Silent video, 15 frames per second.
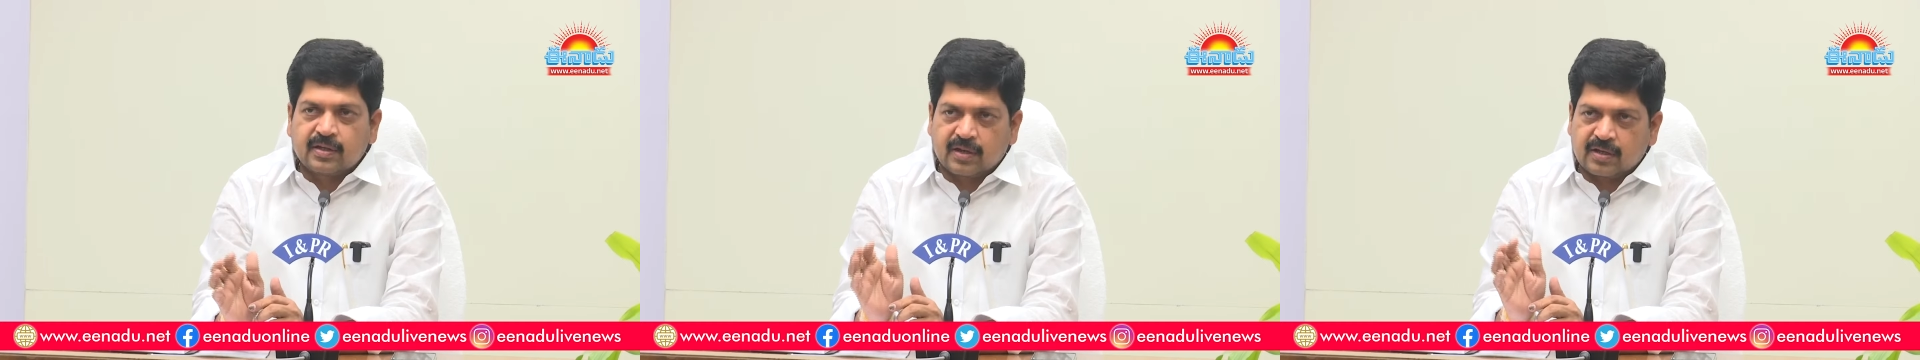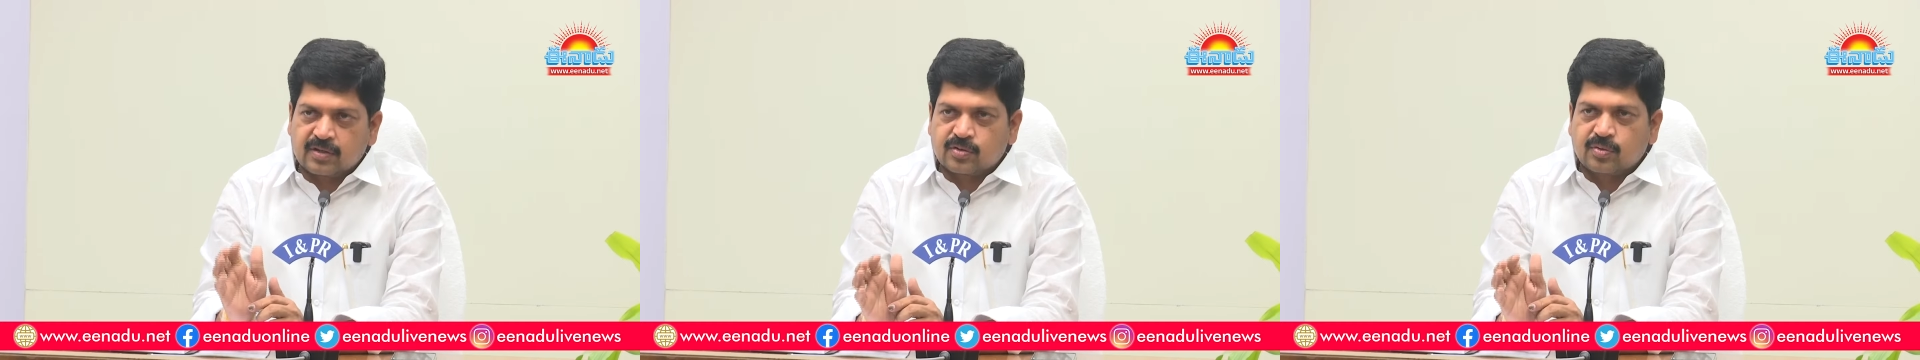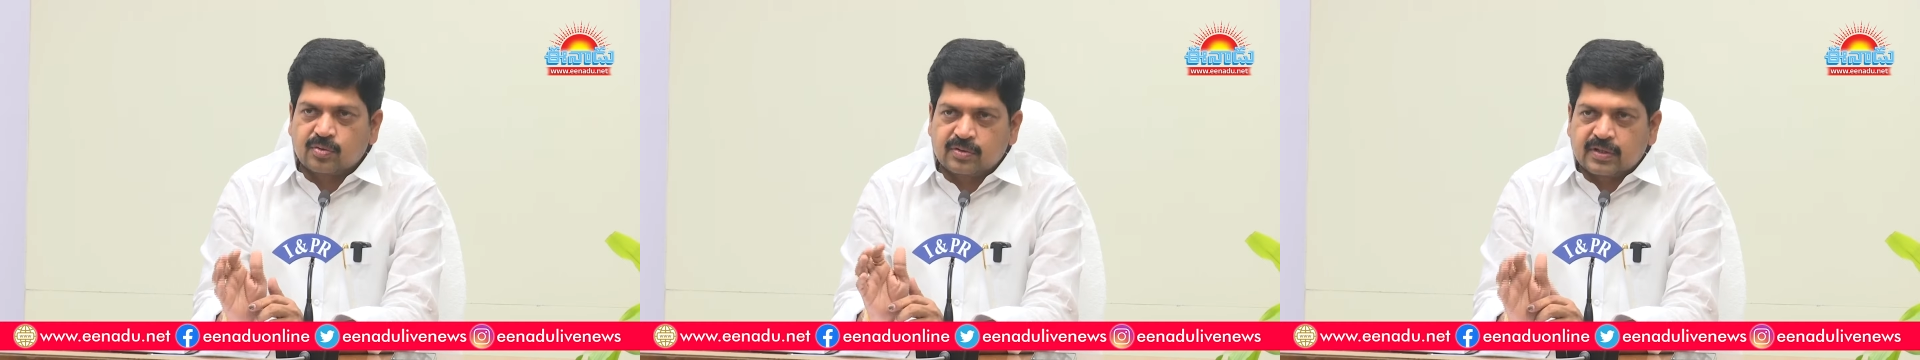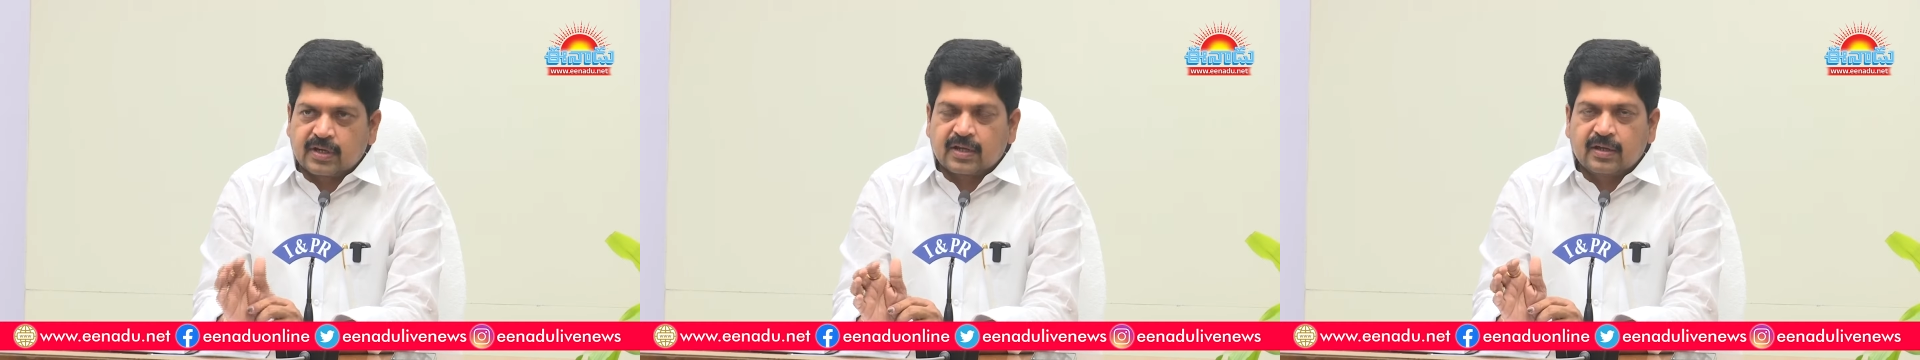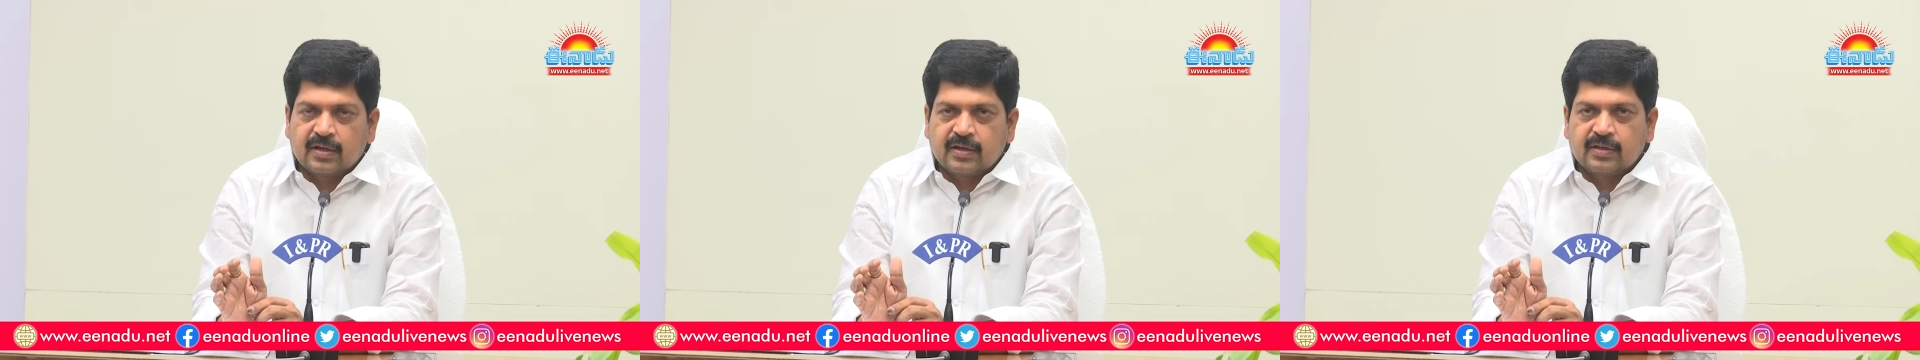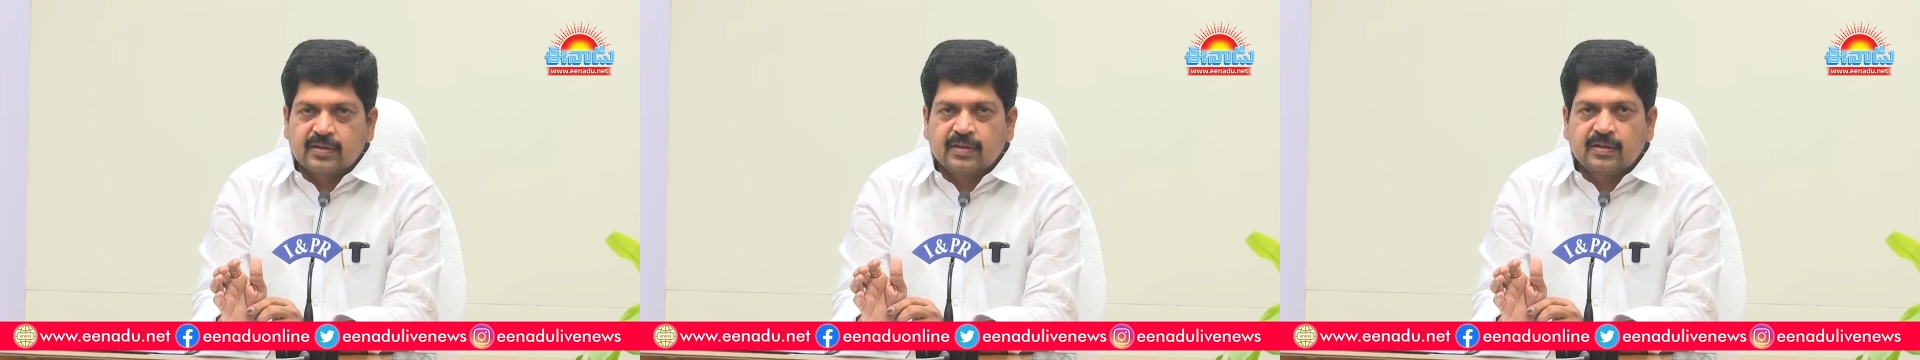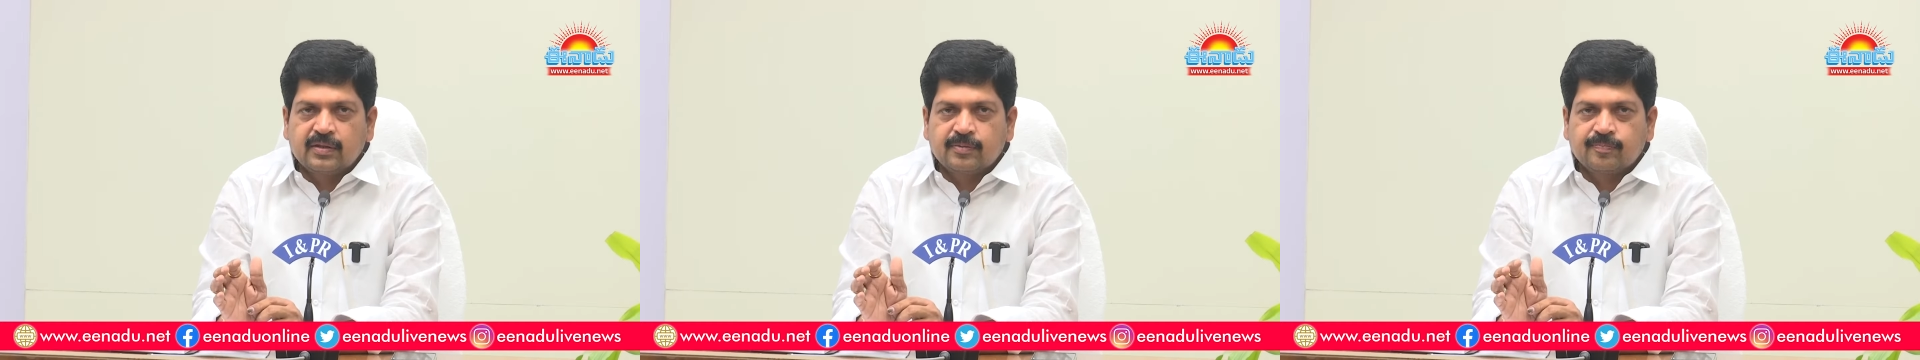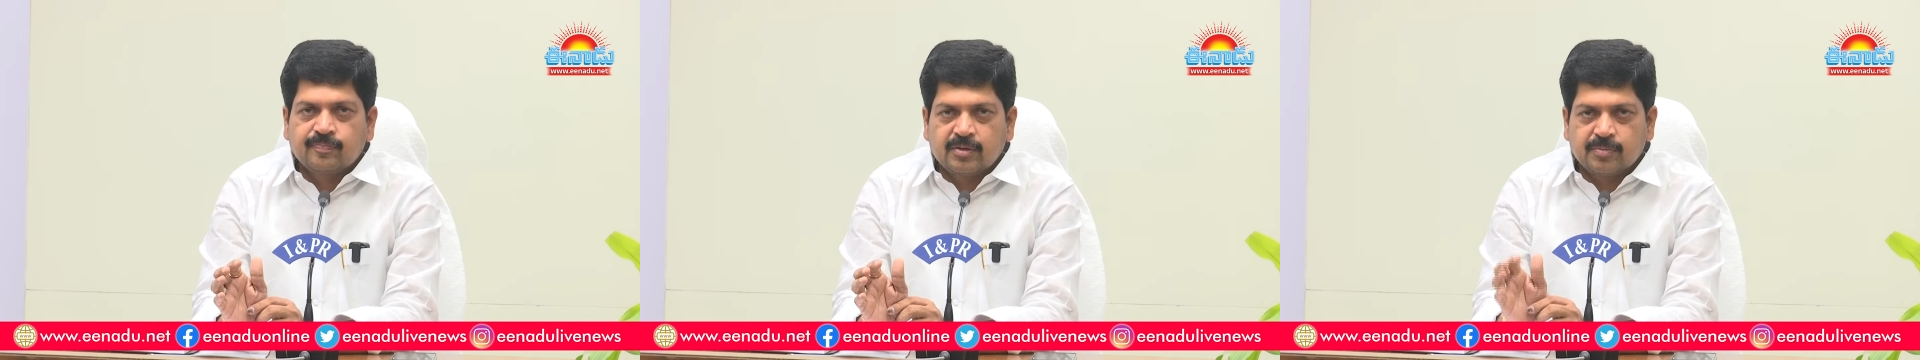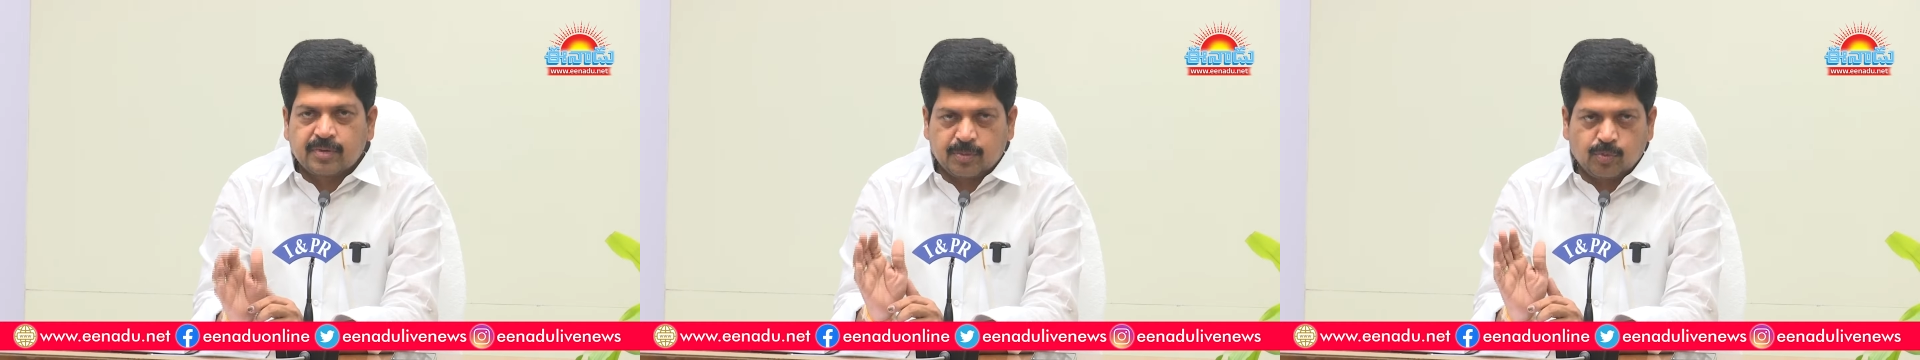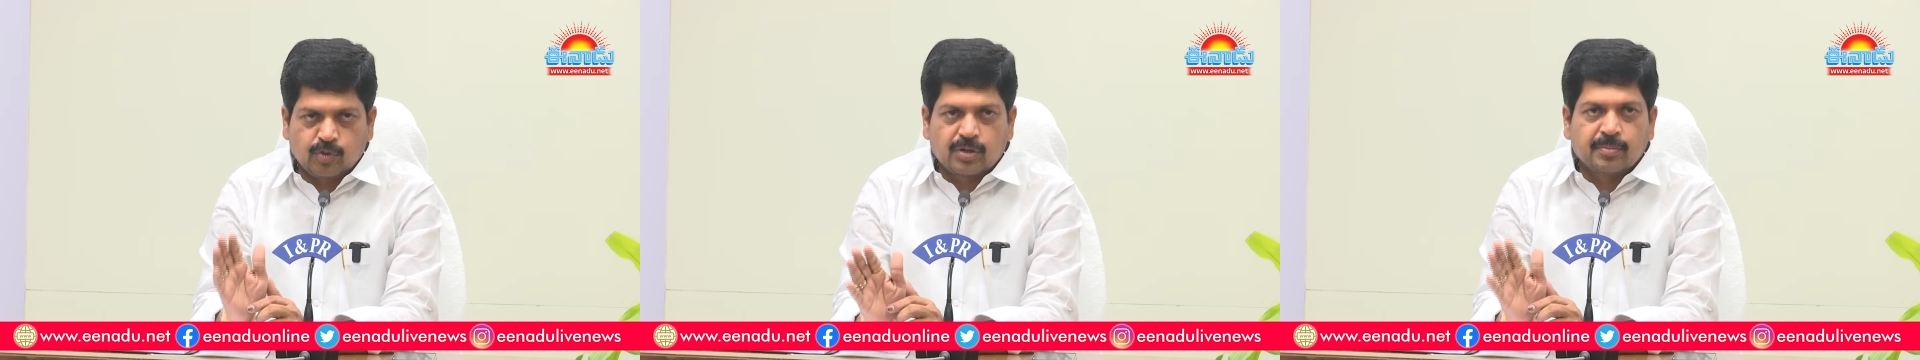ఈ రాష్ట్రంలో జరగాలనేది మరి
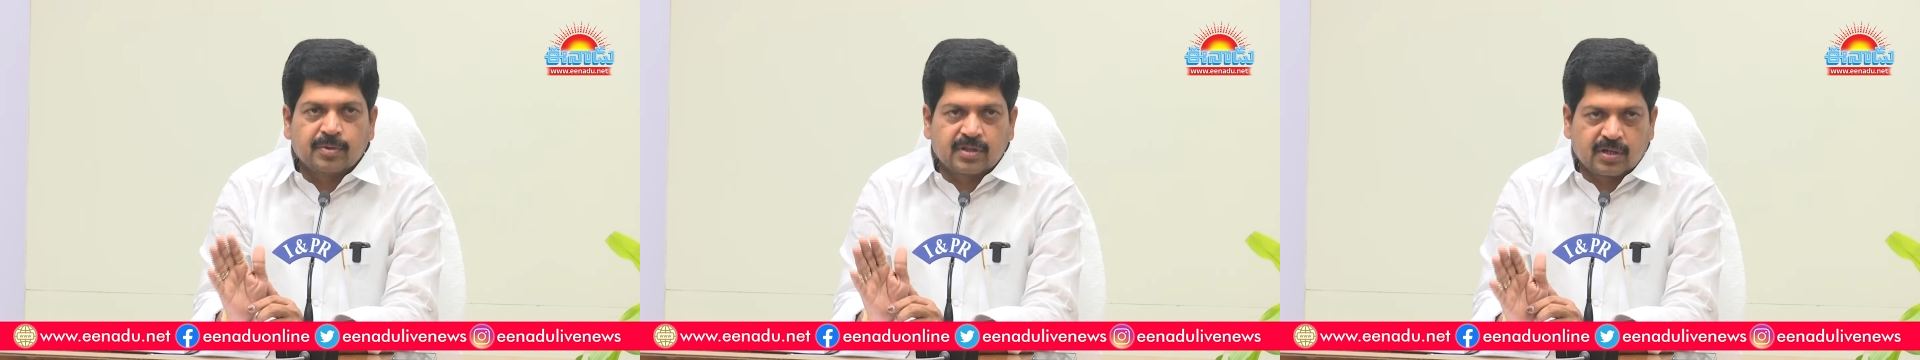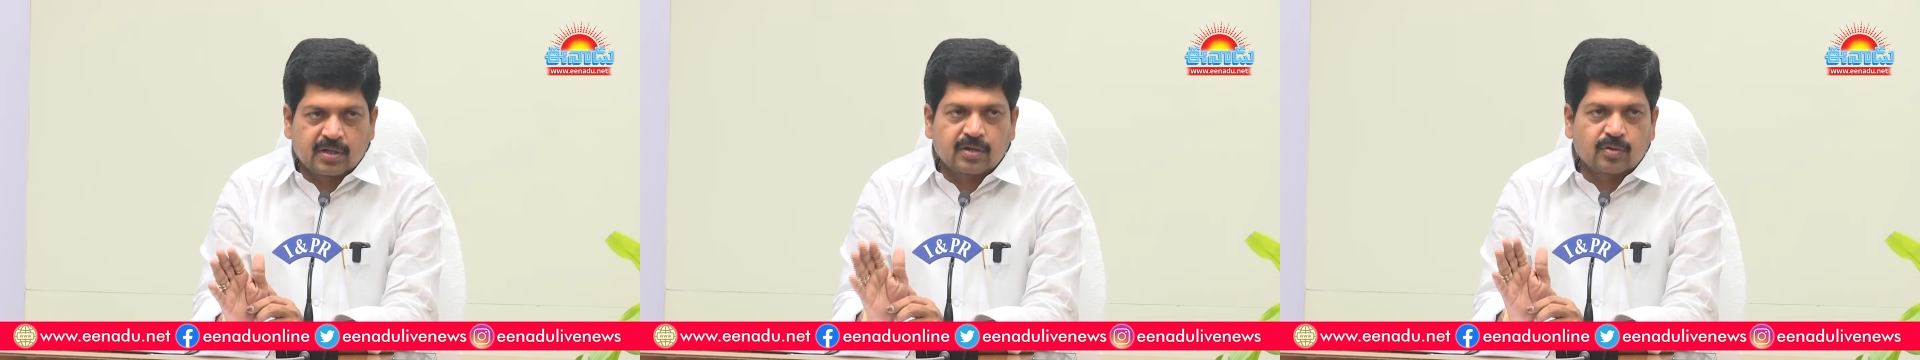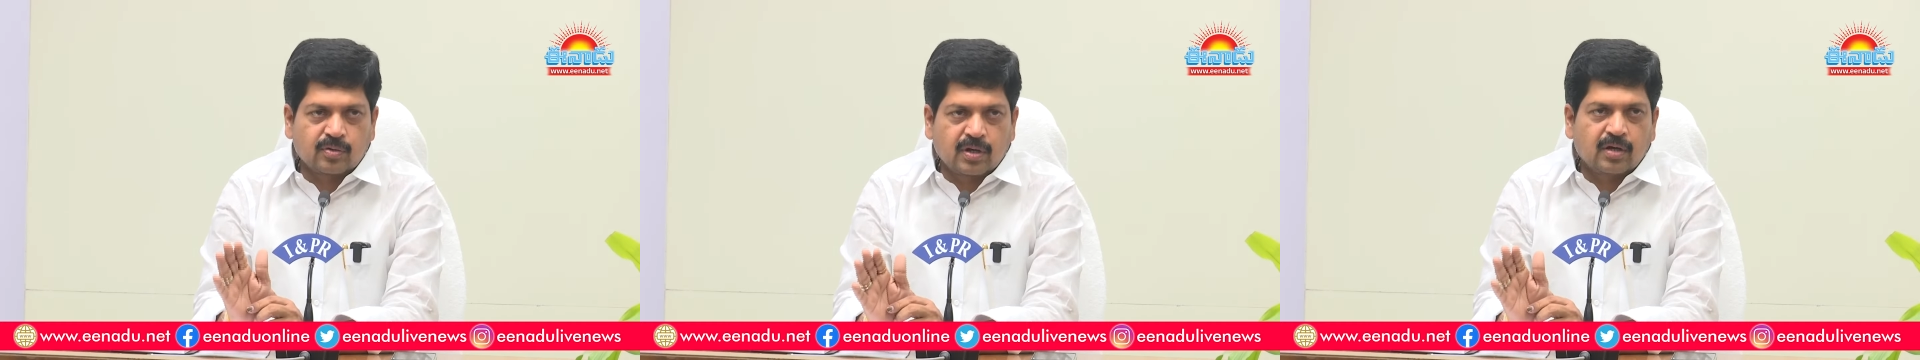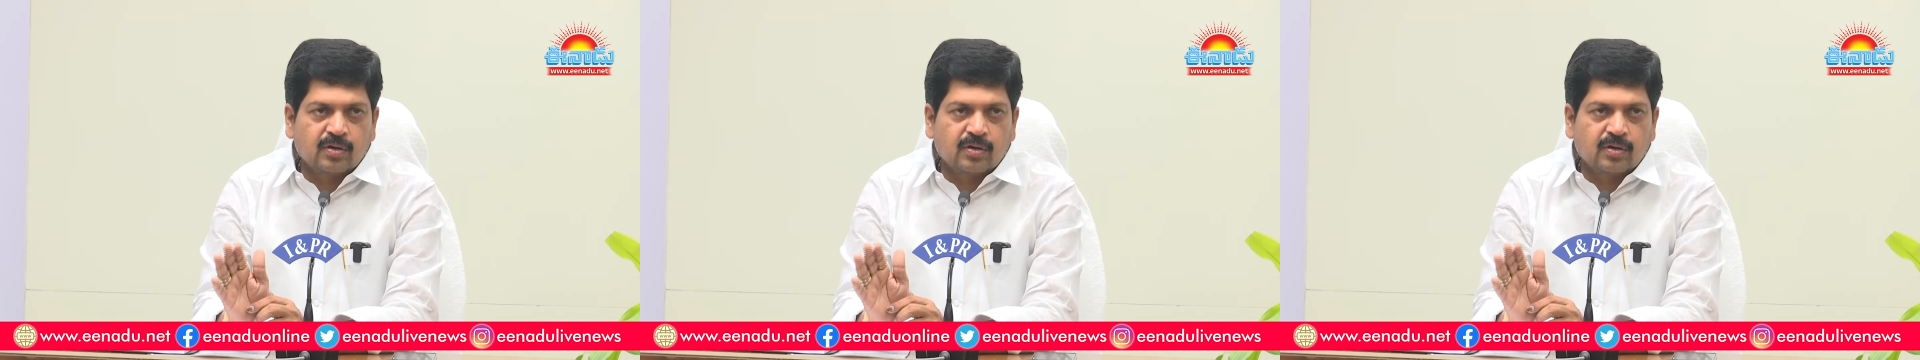ముఖ్యమంత్రి గారి యొక్క